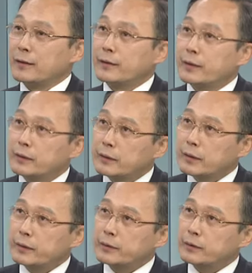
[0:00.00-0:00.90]
근데
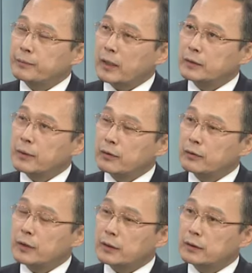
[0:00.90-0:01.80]
이제
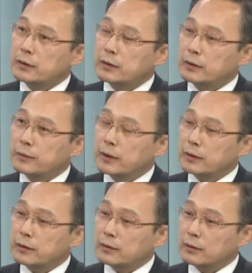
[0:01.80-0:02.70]
마지막으로 쟁점이
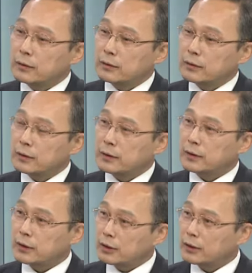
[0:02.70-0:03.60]
됐던 거는 어떤
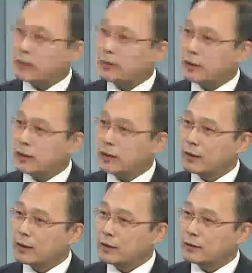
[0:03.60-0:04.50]
지역 사회에
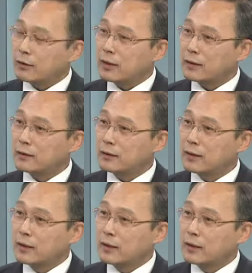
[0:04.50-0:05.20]
대한 역할을